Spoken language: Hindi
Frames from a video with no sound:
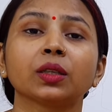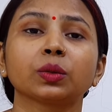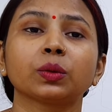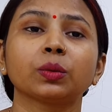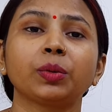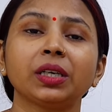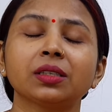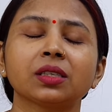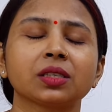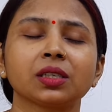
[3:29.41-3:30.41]
तो
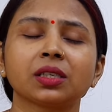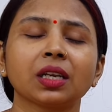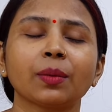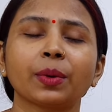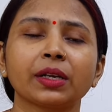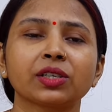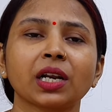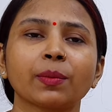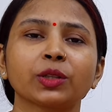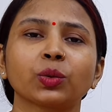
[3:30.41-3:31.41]
प्लीज़ इस चीज़ के लिए आप
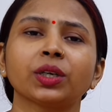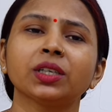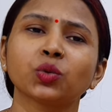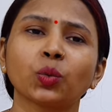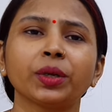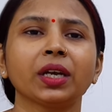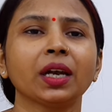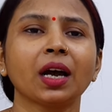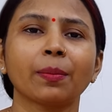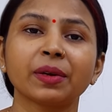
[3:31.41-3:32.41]
परेशान मत होइए जो भी
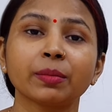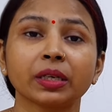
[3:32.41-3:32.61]
है अपने